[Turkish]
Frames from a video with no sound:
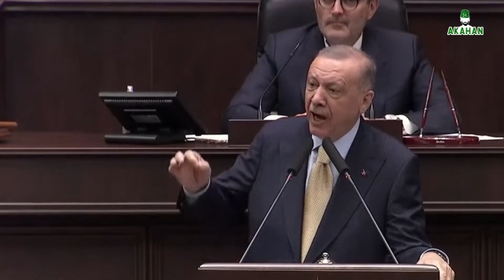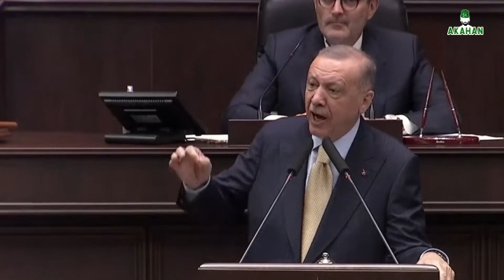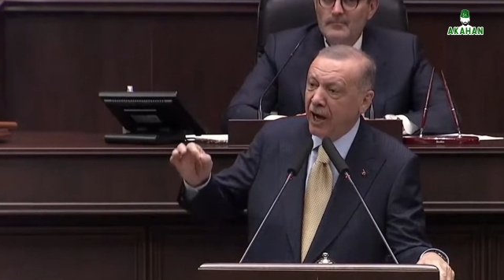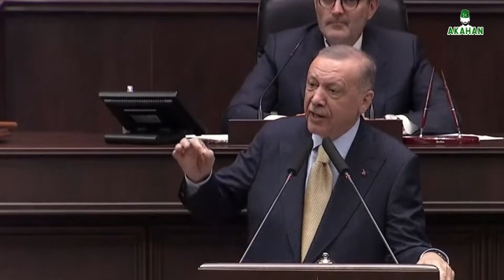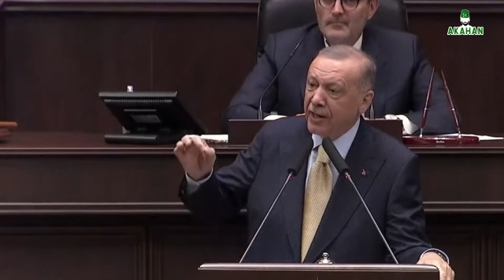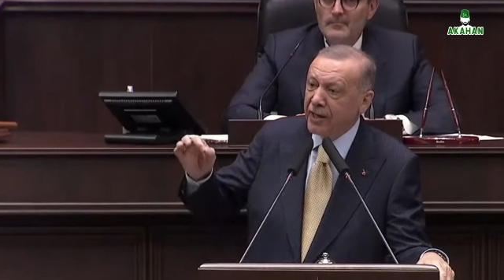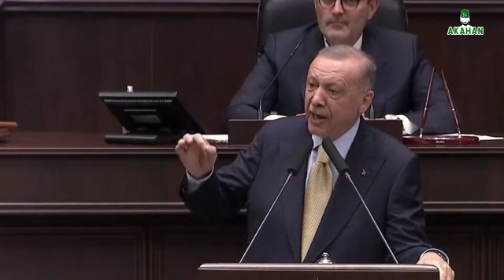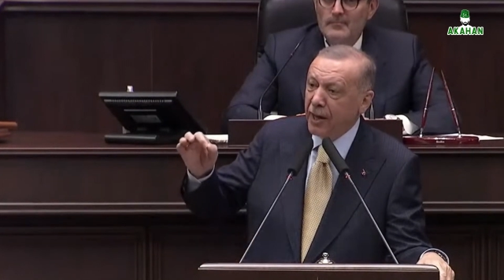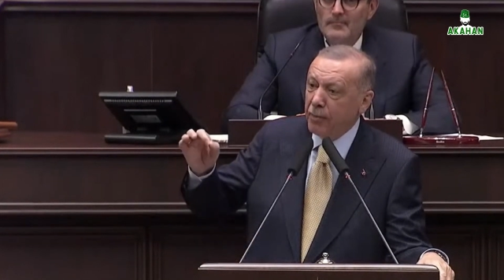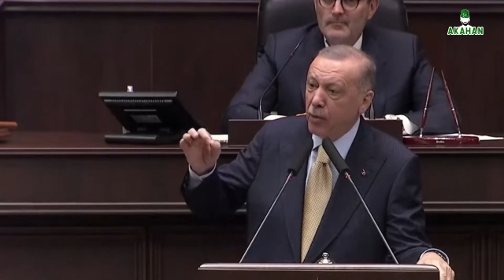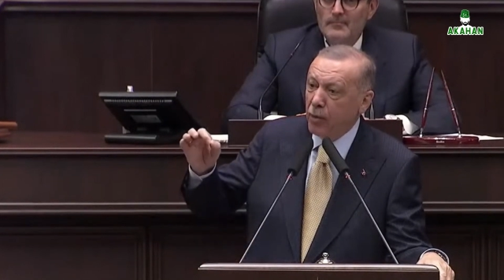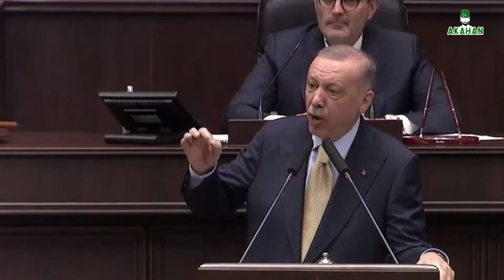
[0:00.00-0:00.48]

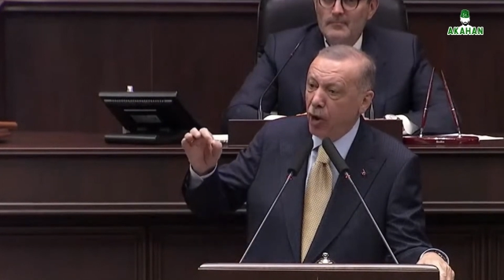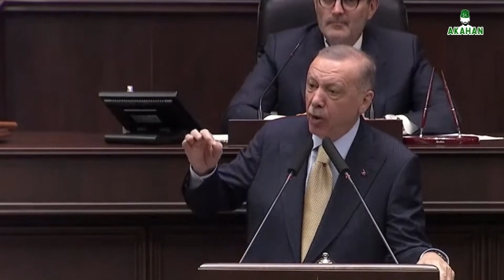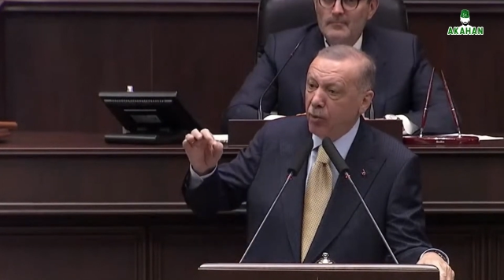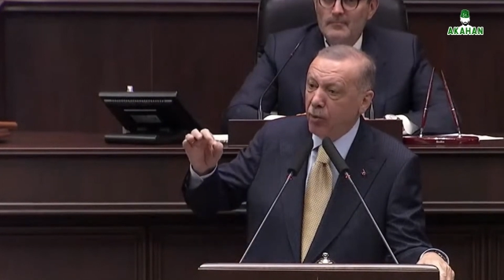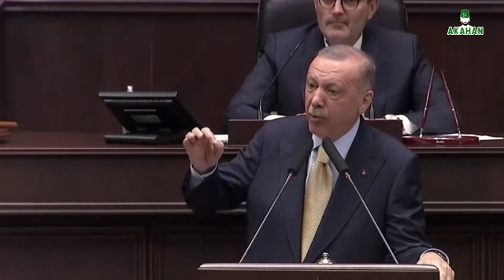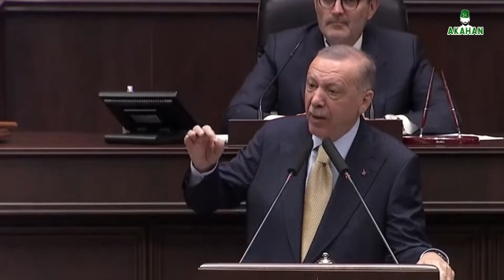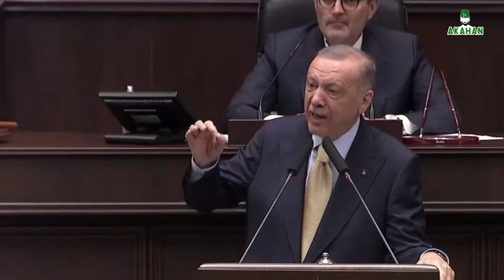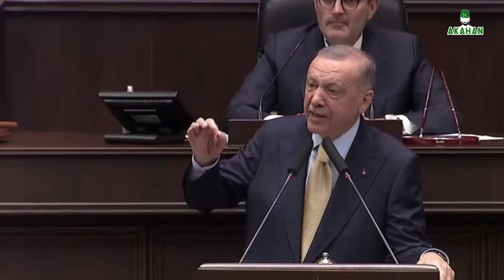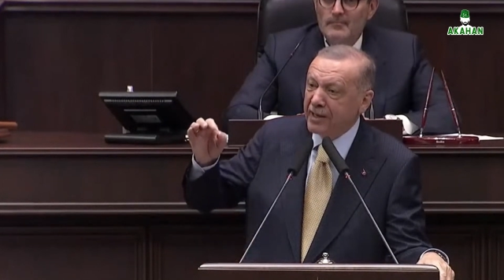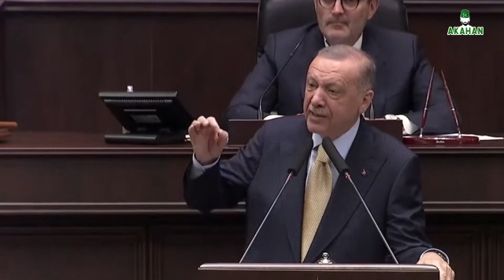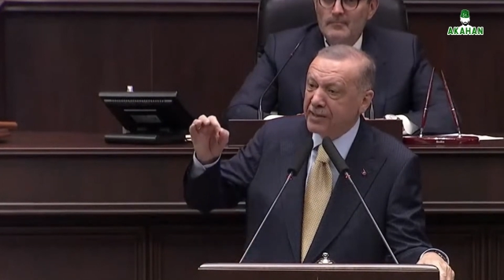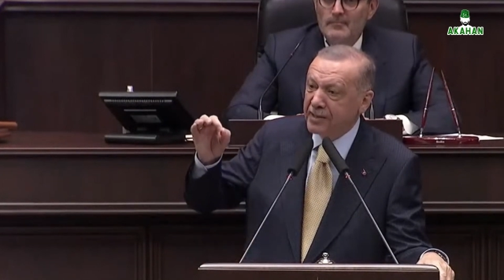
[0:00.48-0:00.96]
adam
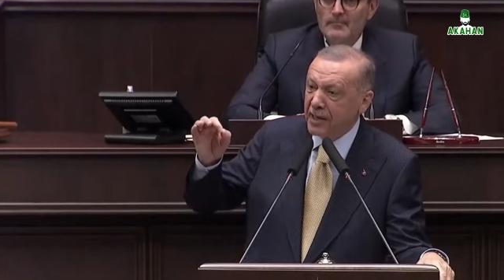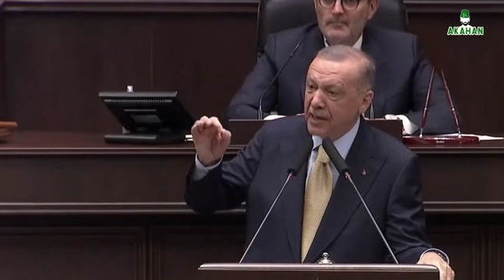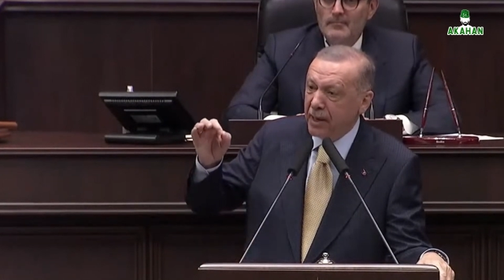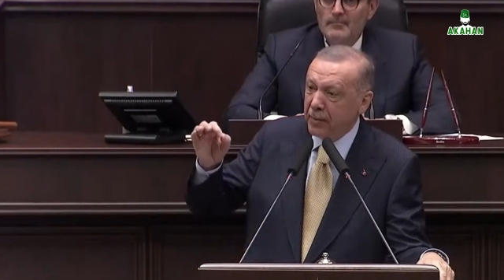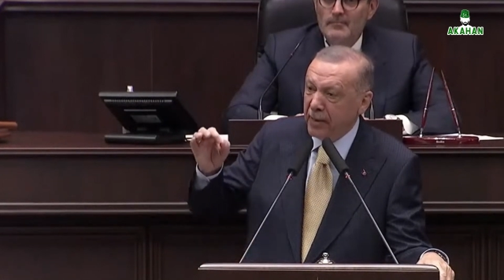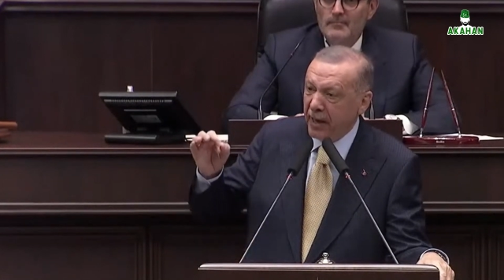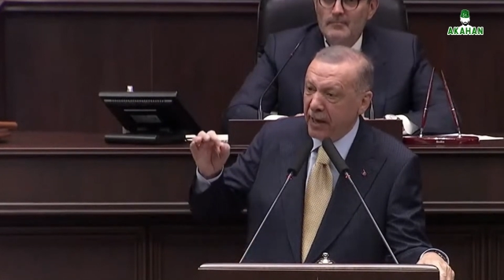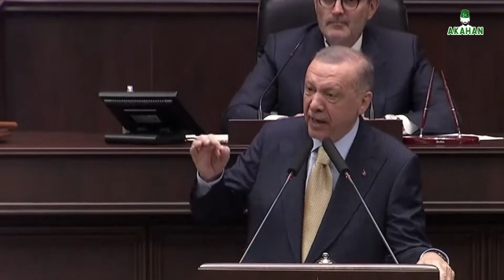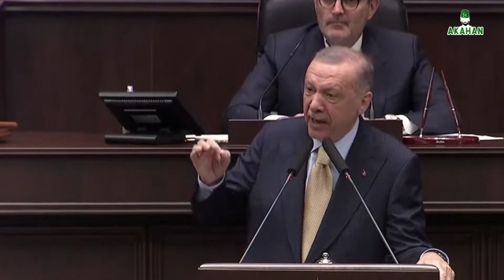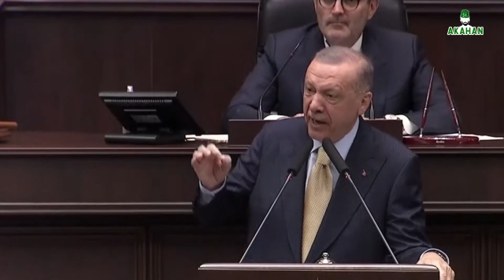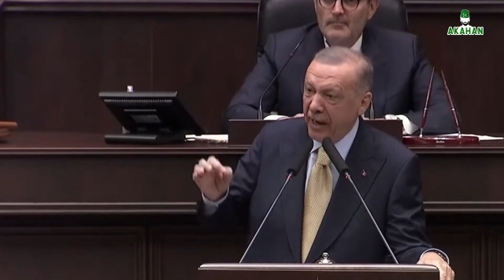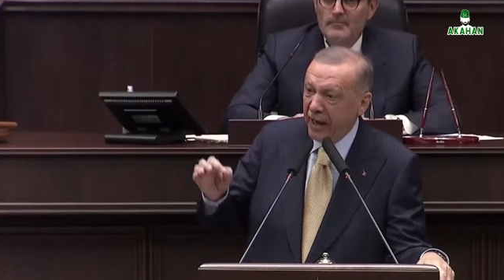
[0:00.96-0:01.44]
olmaz
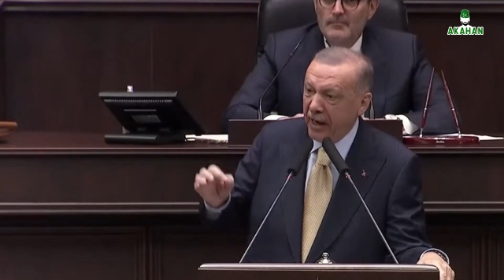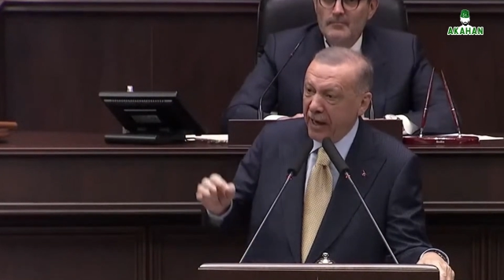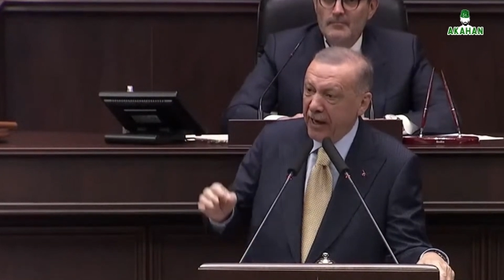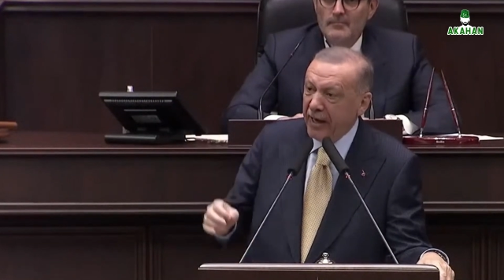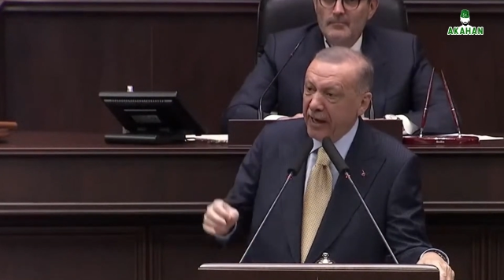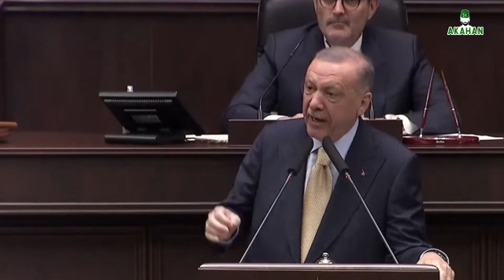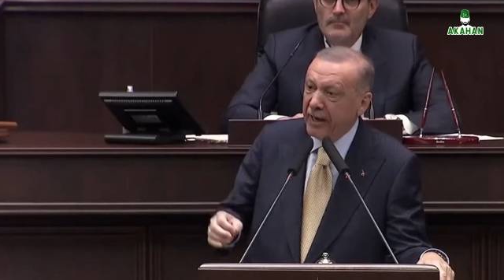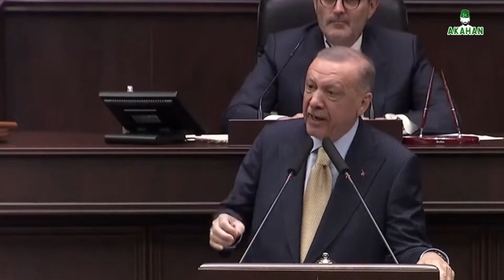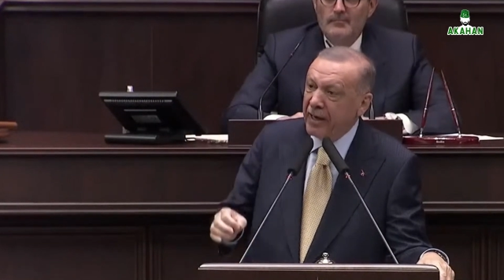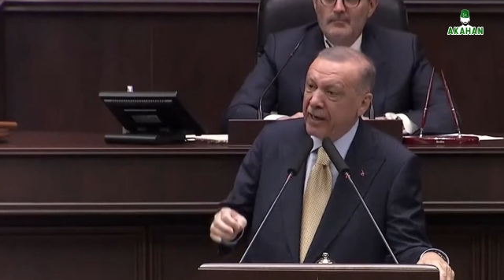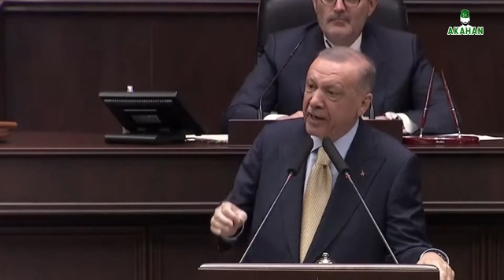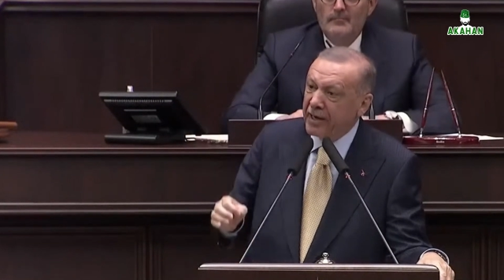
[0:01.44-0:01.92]

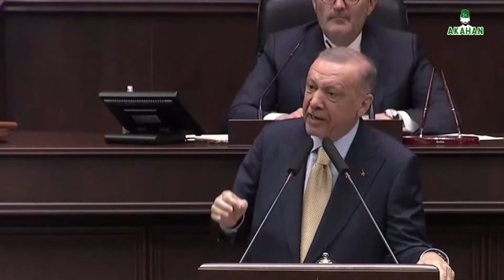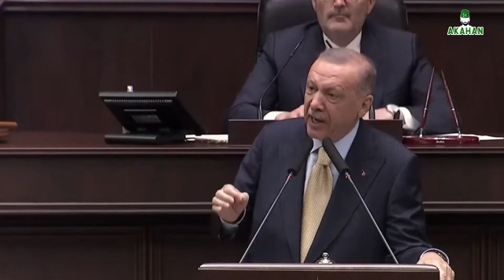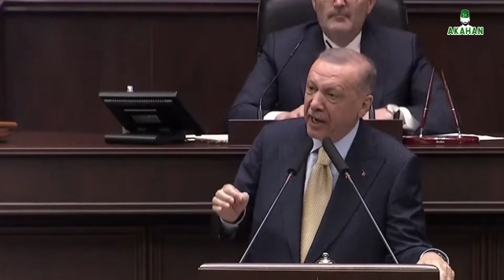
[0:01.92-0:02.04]
demeye,